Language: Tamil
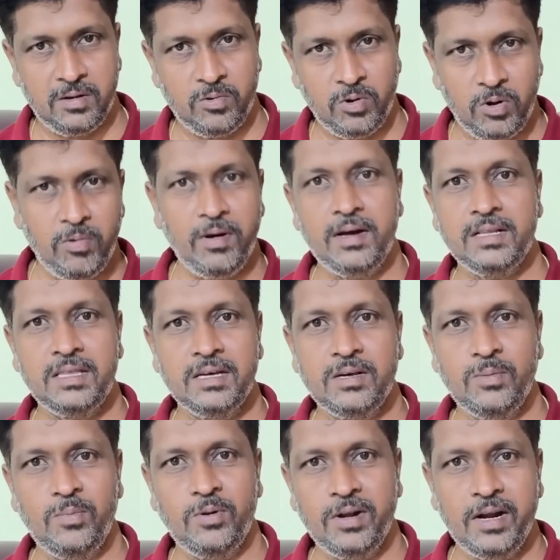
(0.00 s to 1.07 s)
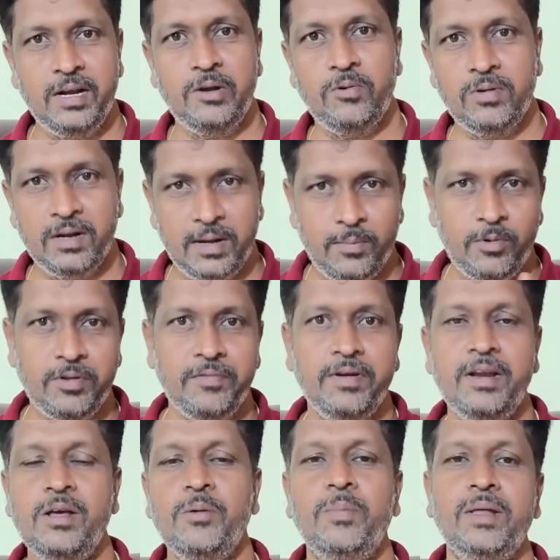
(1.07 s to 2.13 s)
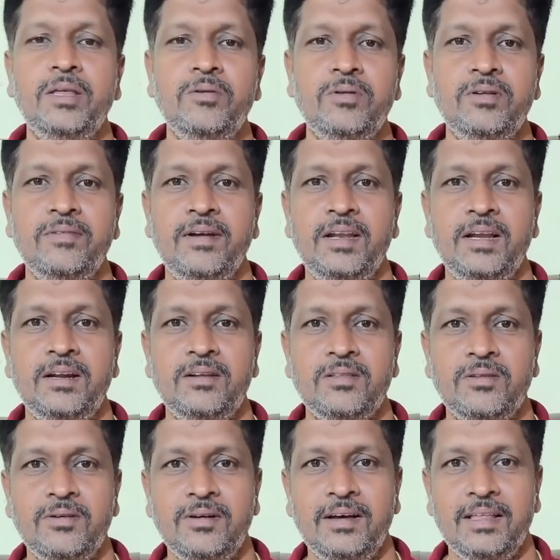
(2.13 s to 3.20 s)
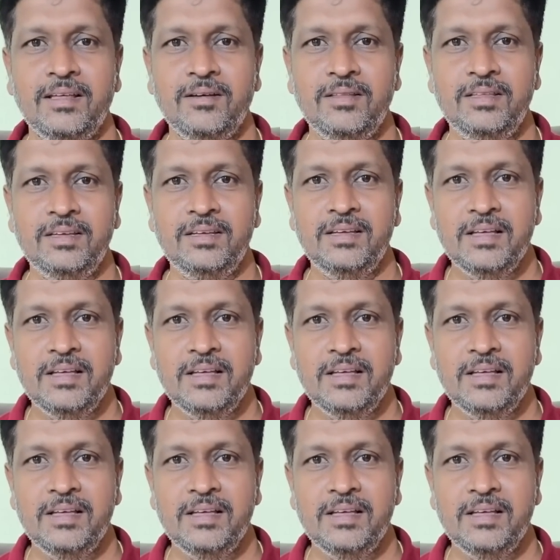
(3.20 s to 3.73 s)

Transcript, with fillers: ஒரு வாரத்துக்கு முன்னாடி கூட நம்ம ஒரு வீடியோ பதிவு ஒன்று வெளியிட்டிருந்தோம் அதாவது